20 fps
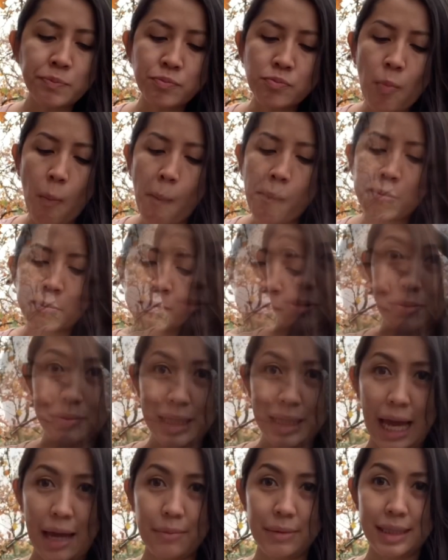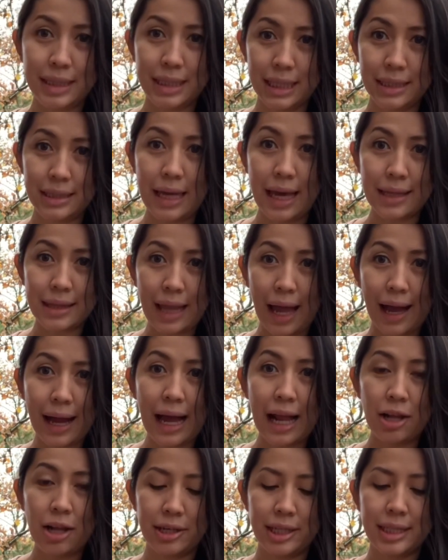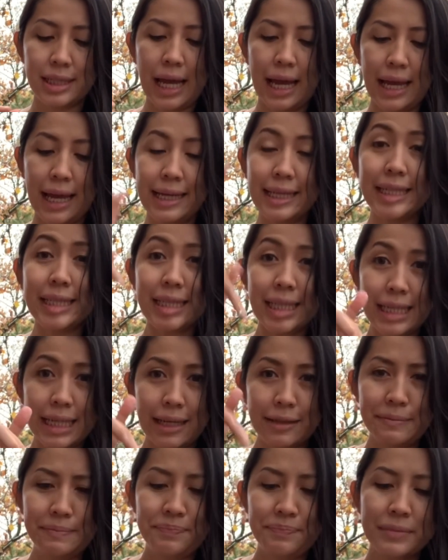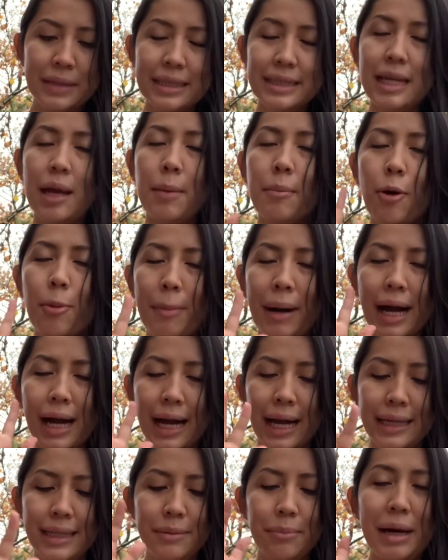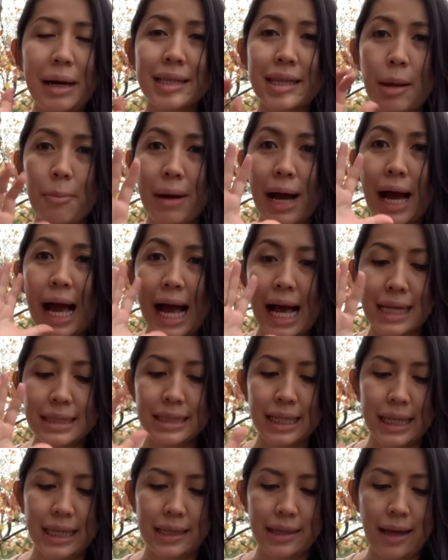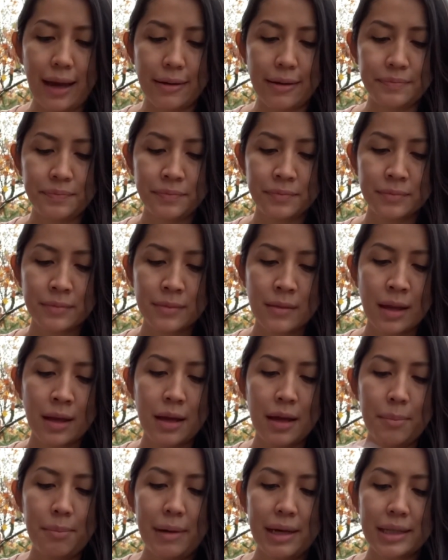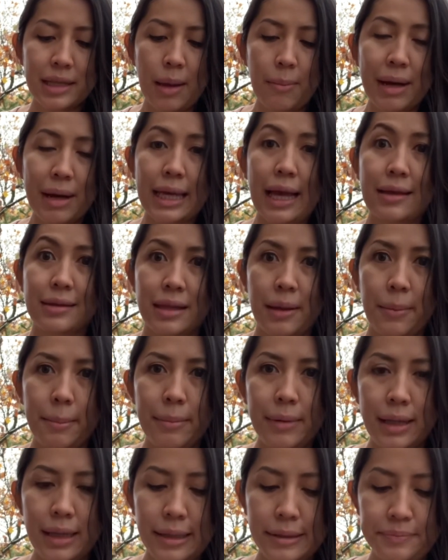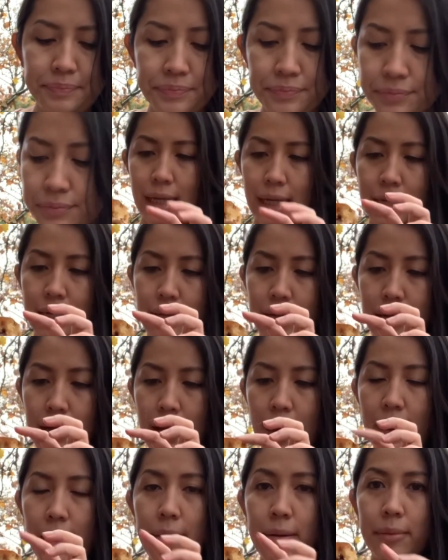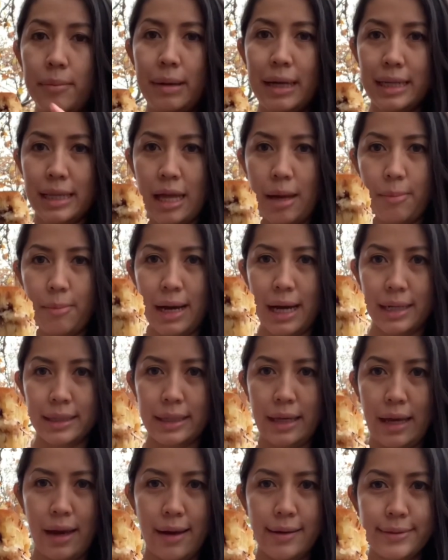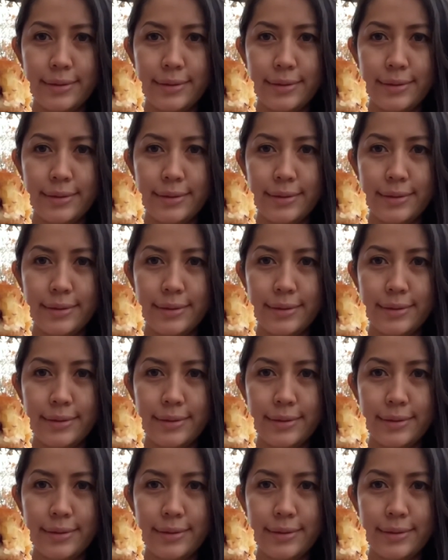Sebelum saya habisin jatah kalori saya di sini, saya mau makan martabak aslinya. Martabak yang tebel. Ini dia martabaknya.